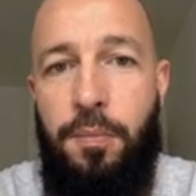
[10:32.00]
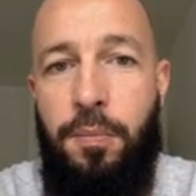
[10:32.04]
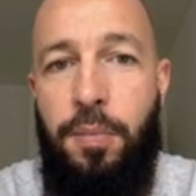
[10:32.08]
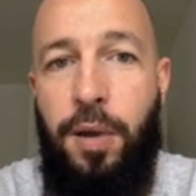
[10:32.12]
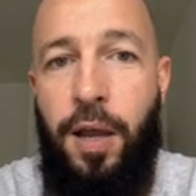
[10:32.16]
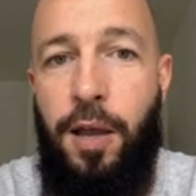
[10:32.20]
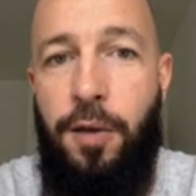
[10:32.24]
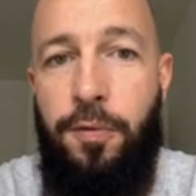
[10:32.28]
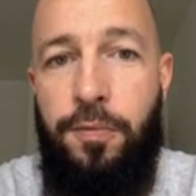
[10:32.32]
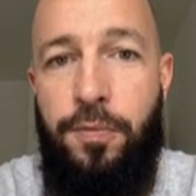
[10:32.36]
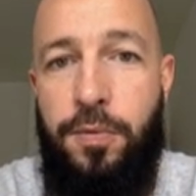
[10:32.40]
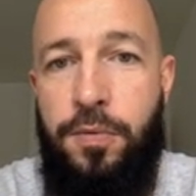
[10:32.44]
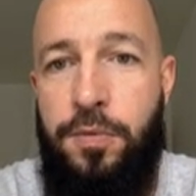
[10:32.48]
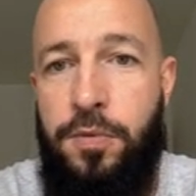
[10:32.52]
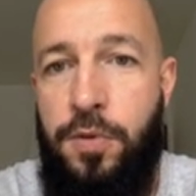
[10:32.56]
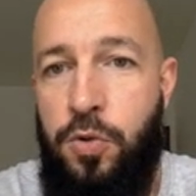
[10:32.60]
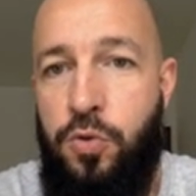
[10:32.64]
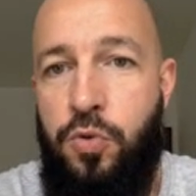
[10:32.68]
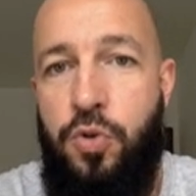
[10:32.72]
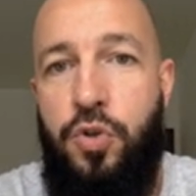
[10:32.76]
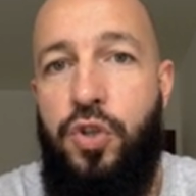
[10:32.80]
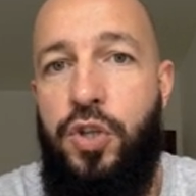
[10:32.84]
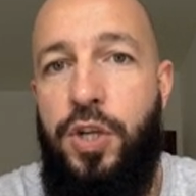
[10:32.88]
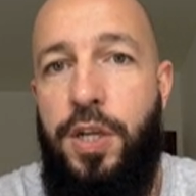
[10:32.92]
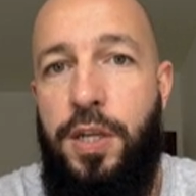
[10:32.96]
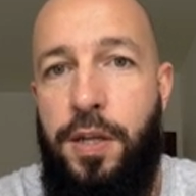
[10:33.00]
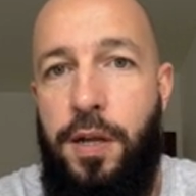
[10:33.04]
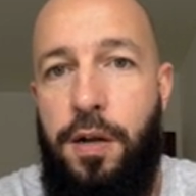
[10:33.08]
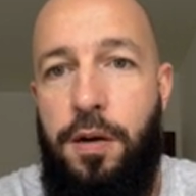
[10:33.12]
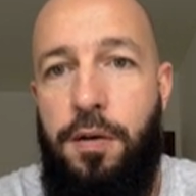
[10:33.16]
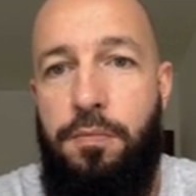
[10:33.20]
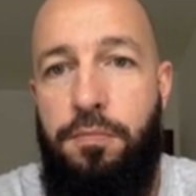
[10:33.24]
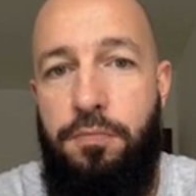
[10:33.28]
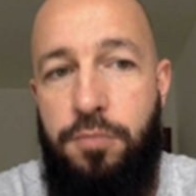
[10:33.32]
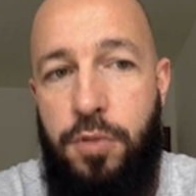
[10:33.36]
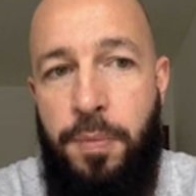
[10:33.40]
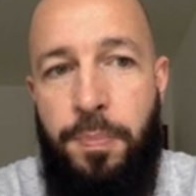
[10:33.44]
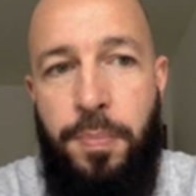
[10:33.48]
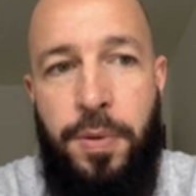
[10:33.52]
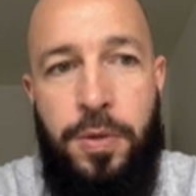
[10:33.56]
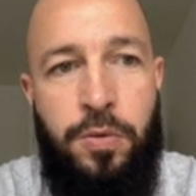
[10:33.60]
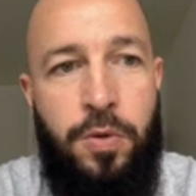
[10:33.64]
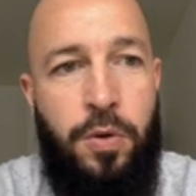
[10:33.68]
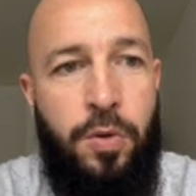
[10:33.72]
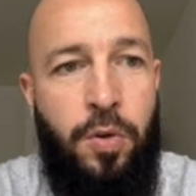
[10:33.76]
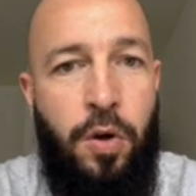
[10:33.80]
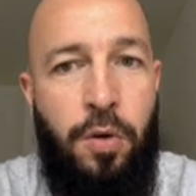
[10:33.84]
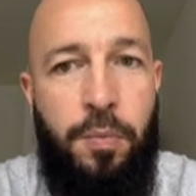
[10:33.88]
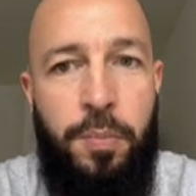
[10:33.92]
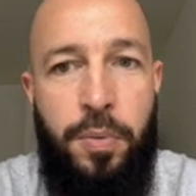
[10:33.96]
Bref, c'est juste génial. Je sais pas ce
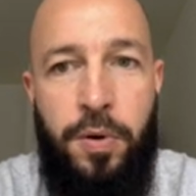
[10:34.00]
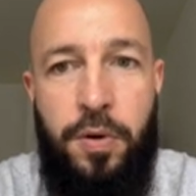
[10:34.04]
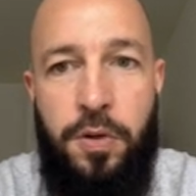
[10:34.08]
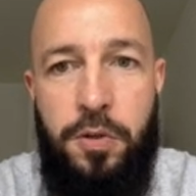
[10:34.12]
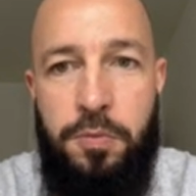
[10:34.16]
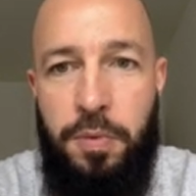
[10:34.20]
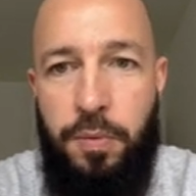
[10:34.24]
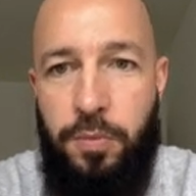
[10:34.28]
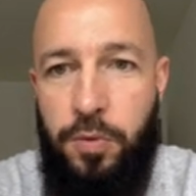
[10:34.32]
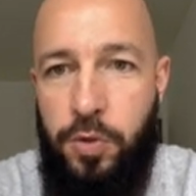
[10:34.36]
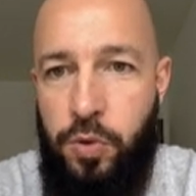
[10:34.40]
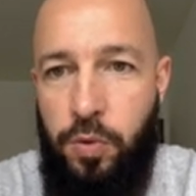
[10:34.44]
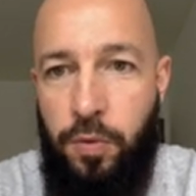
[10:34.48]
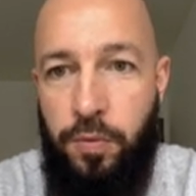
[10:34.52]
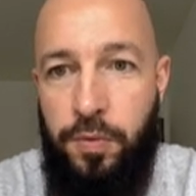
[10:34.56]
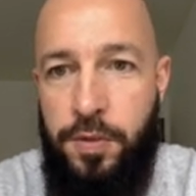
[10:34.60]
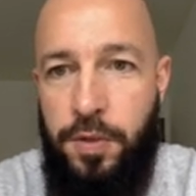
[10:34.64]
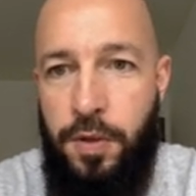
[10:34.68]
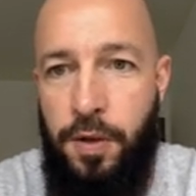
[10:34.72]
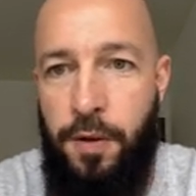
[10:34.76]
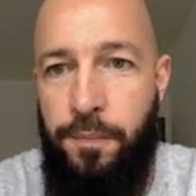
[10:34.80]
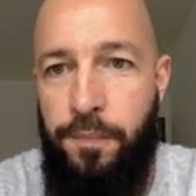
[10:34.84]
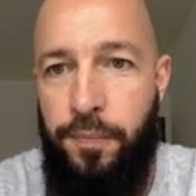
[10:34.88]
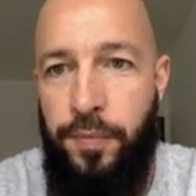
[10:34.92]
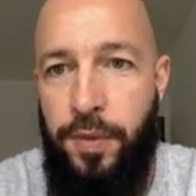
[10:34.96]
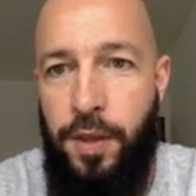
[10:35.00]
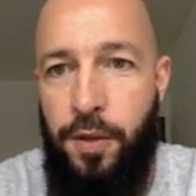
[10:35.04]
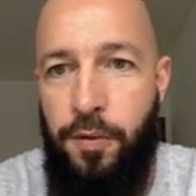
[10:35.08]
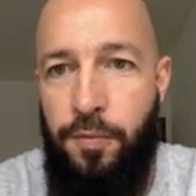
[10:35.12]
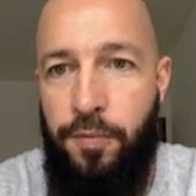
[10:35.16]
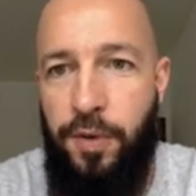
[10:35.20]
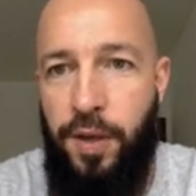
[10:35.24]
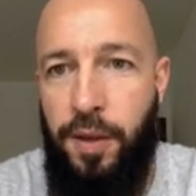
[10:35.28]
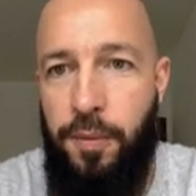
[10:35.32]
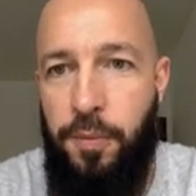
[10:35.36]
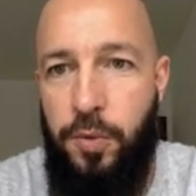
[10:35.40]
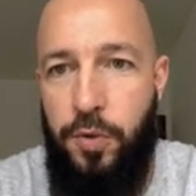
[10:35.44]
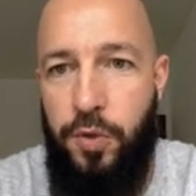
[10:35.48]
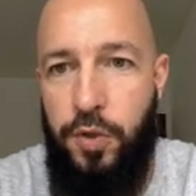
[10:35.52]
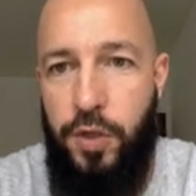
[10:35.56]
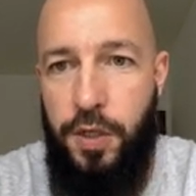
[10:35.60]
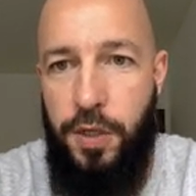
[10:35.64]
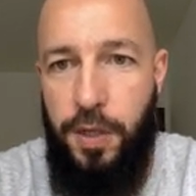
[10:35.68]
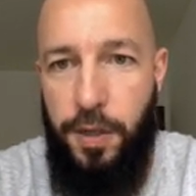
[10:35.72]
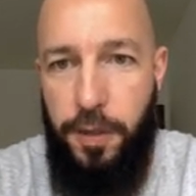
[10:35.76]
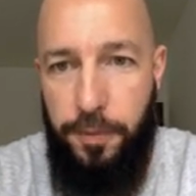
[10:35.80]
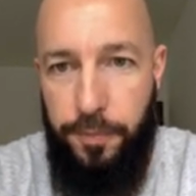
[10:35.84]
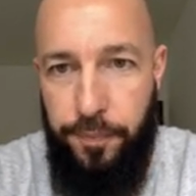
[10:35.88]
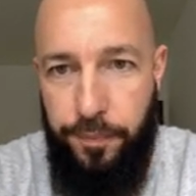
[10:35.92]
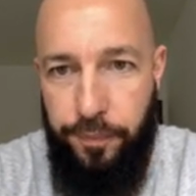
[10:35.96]
que tu en penses, mais moi je trouve ça vraiment
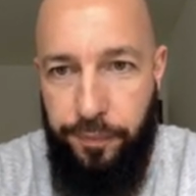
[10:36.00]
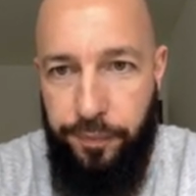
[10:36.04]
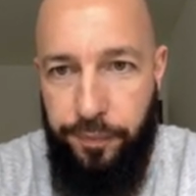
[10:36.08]
génial.